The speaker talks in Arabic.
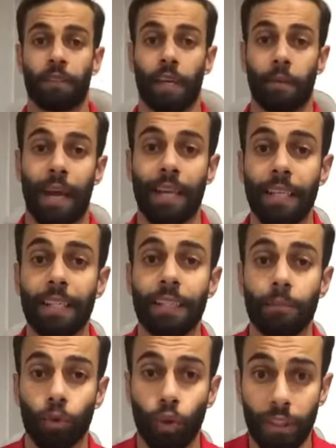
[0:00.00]
طيب هنقيس
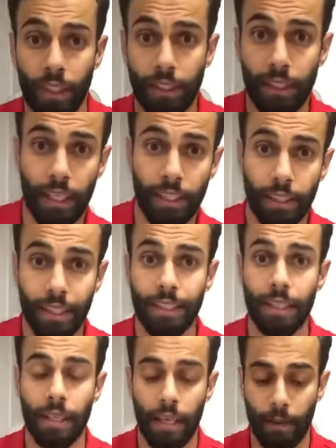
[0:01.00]
الموضوع ده ازاي
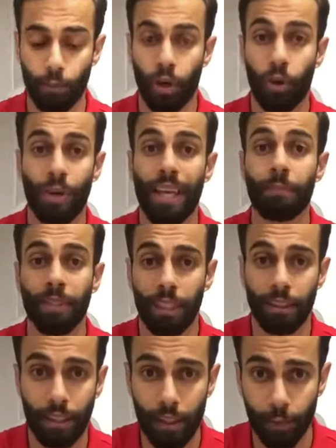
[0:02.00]
نقيس المكونات
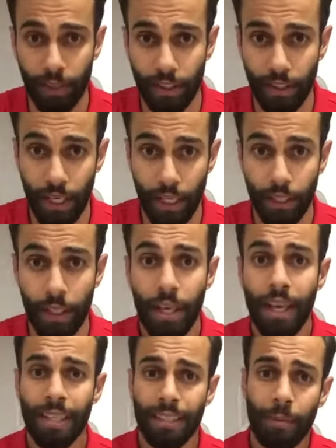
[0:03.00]
بتاعه الجسم دي ازاي
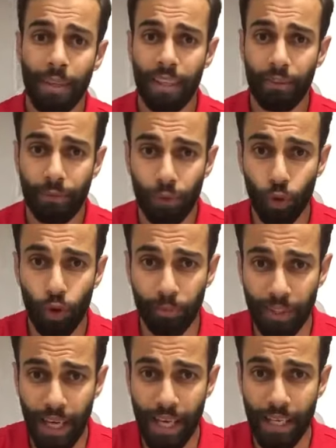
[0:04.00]
زمان كان في طرق
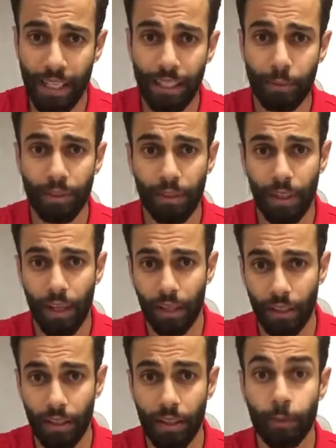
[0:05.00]
بدائيه كده بتطلع
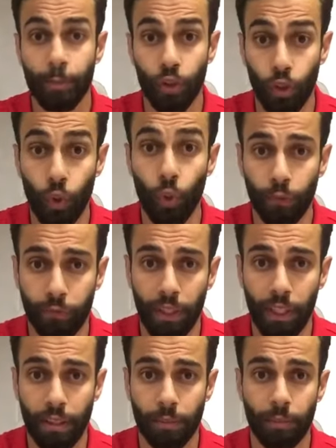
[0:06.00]
لنا نسبه الدهون في
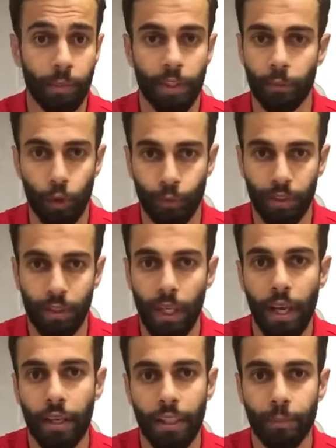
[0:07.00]
الجسم بس مش
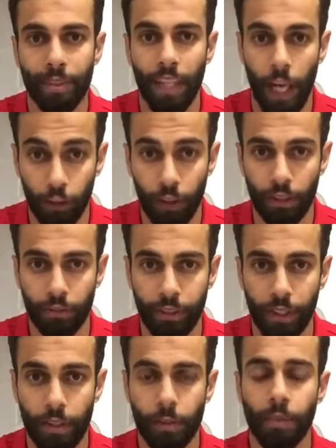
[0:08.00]
بتطلع نسبه العضلات في
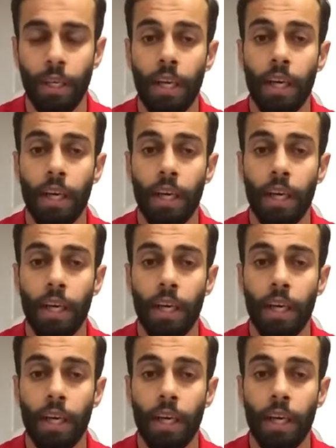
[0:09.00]
الجسم